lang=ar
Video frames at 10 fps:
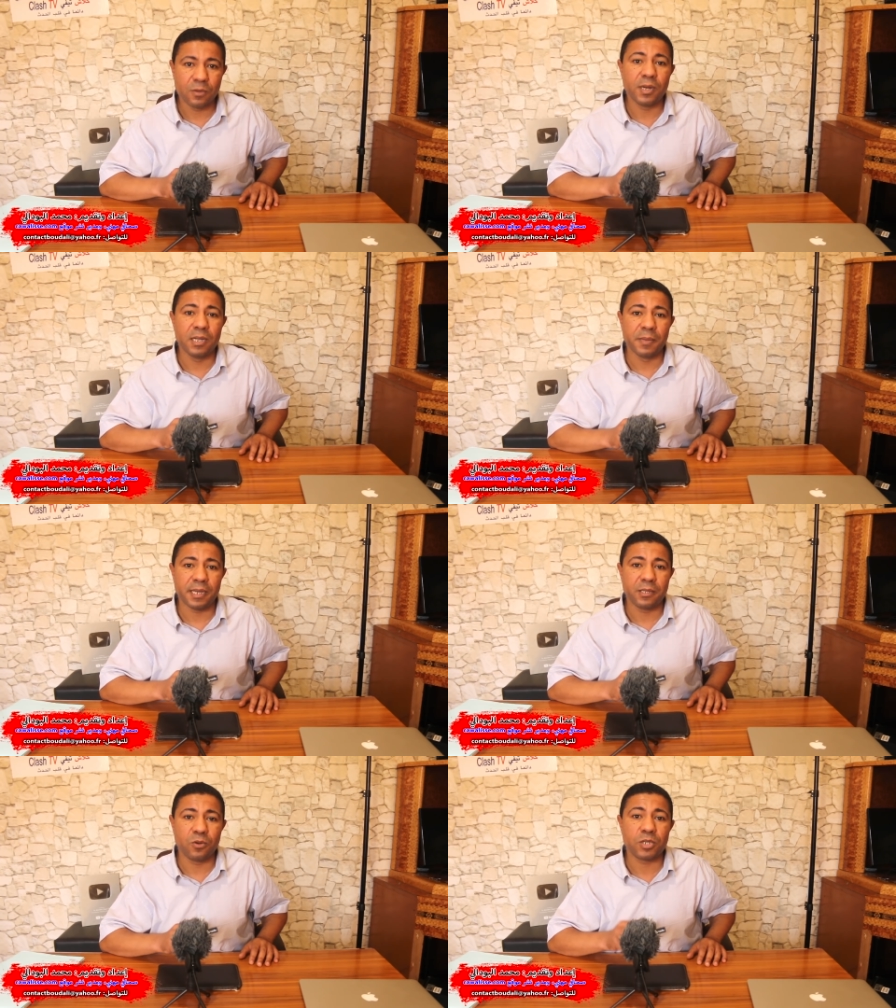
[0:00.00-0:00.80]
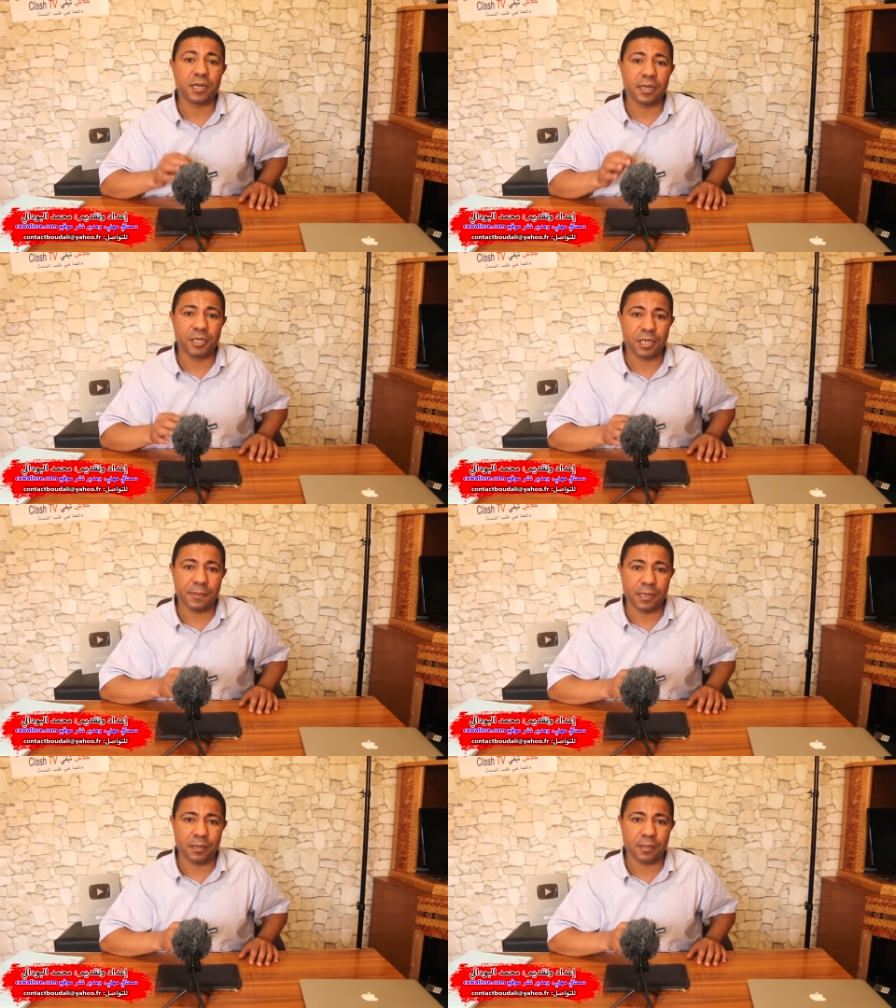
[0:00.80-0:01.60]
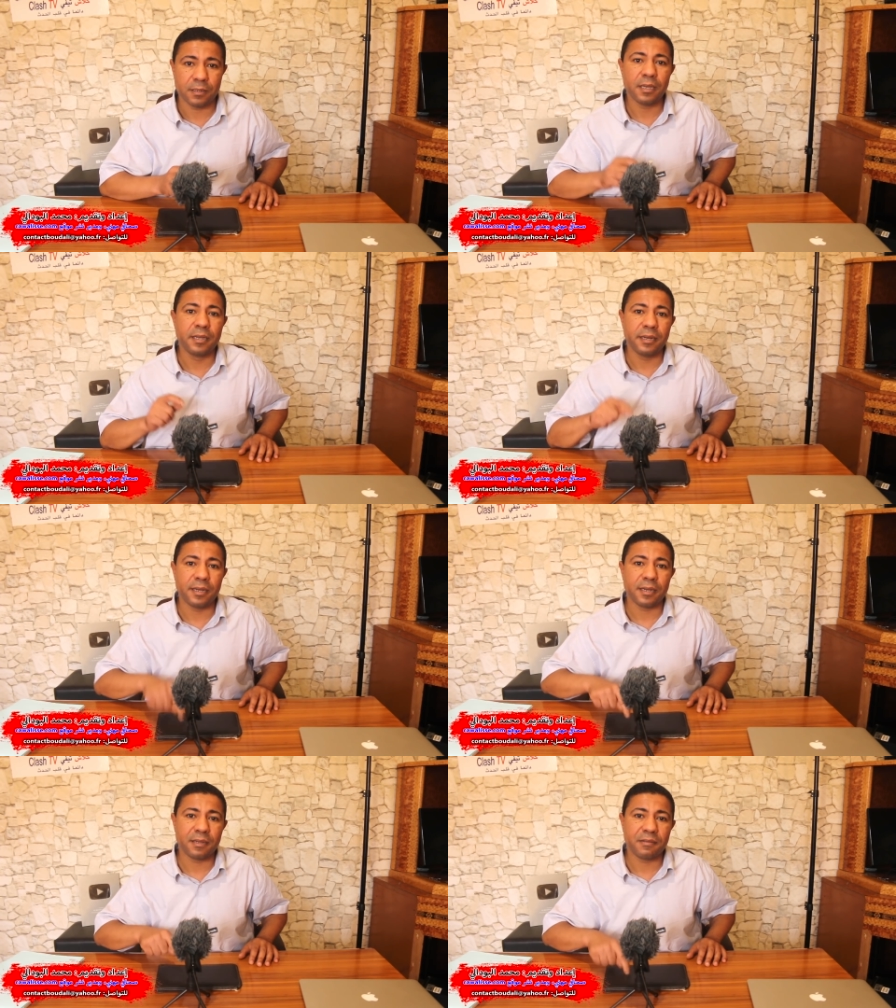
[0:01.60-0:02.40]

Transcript: واللي ما عندوش الله يجيب ليه هنا